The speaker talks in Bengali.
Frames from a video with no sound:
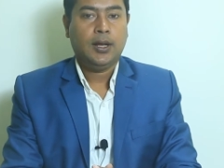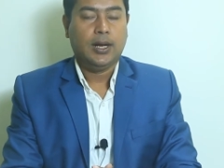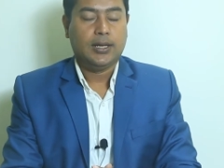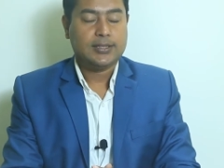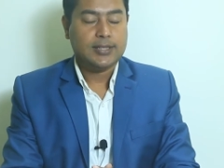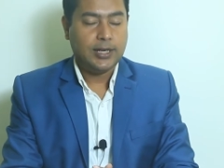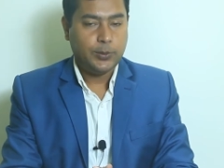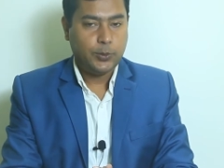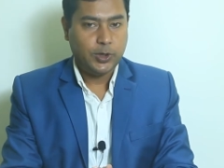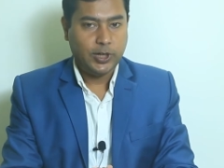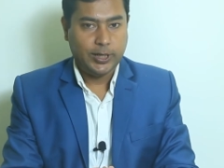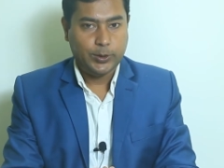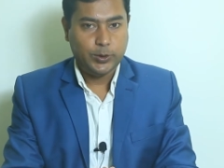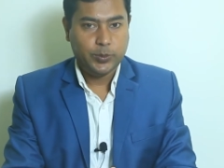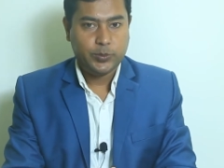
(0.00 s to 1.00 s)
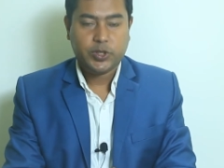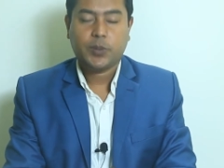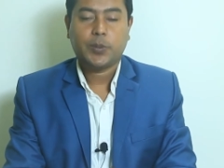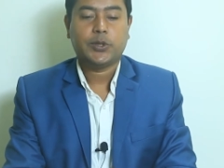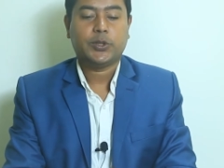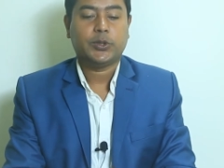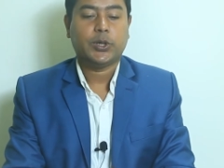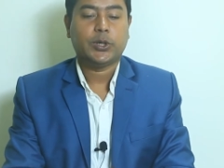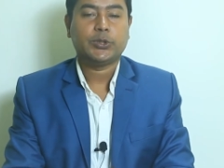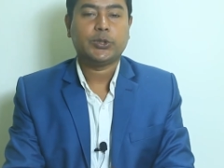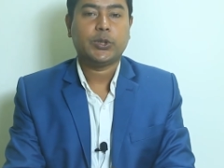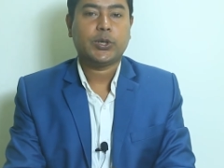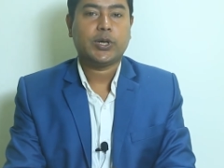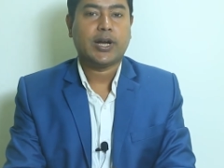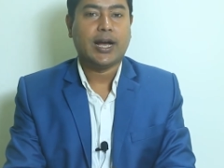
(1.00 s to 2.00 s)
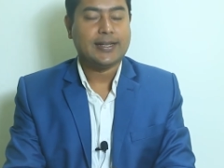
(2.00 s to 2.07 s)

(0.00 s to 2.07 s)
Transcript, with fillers: আসসালামু আলাইকুম সম্মানিত দর্শক